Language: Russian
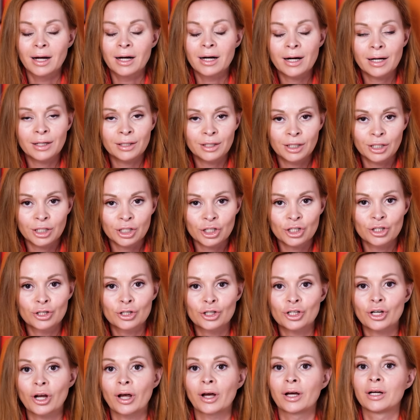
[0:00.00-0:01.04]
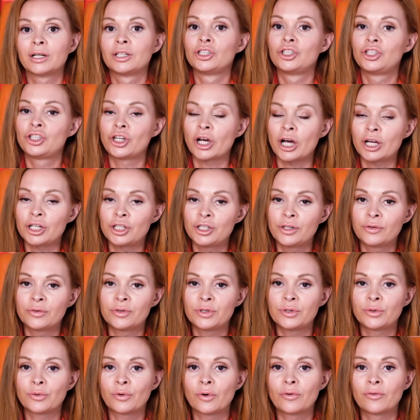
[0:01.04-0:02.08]
Конечно же, чаще
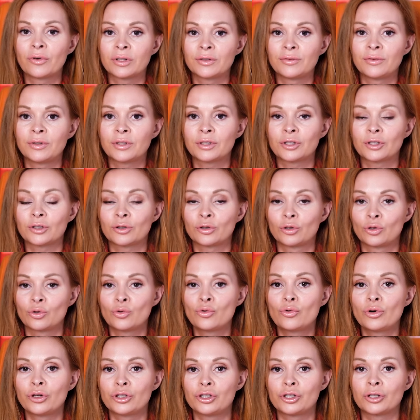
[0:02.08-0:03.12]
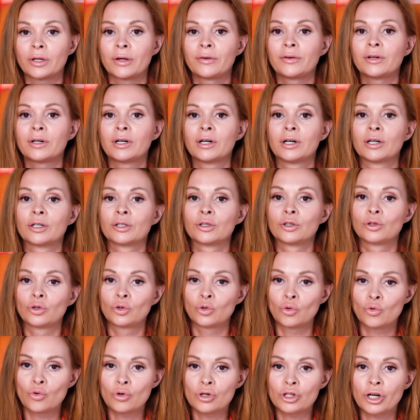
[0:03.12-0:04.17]
всего в ответ другой человек
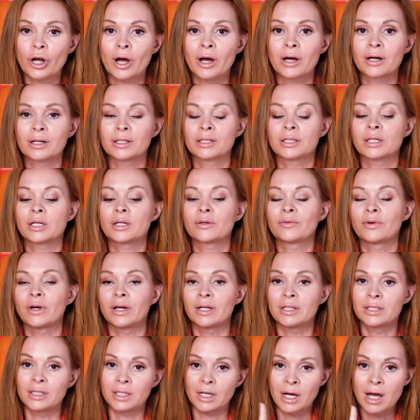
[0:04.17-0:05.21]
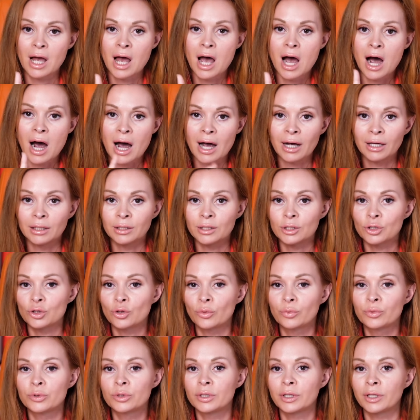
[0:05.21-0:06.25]
тоже раскрывается. А это,
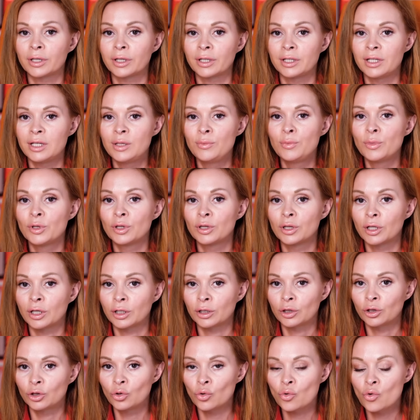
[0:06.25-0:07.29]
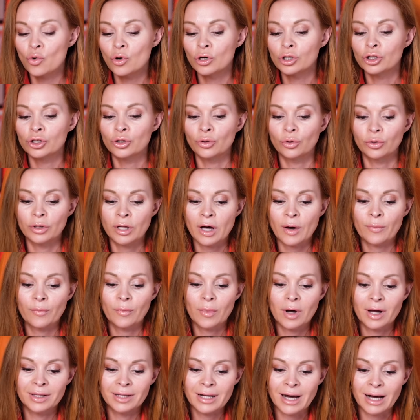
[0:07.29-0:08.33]
собственно, именно то, что нам
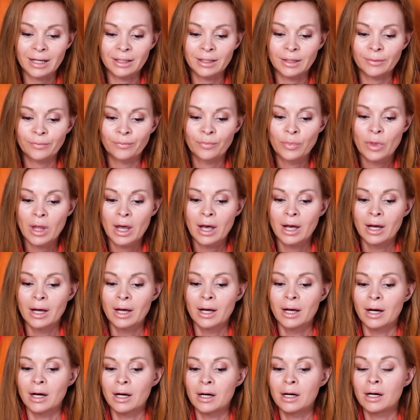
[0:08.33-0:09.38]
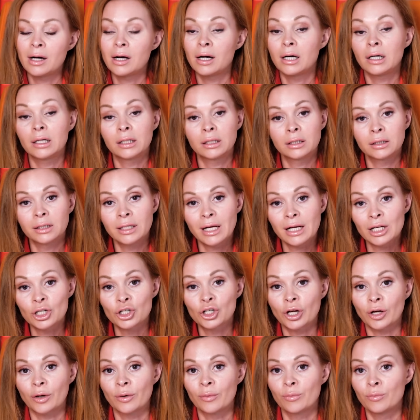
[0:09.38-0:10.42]
надо. А,
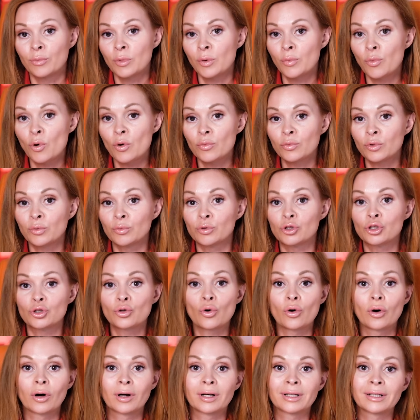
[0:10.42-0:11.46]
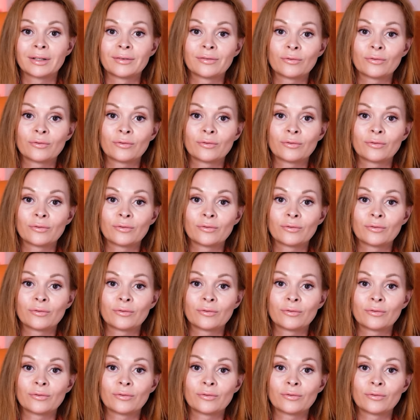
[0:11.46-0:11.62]
дальше мы помним, что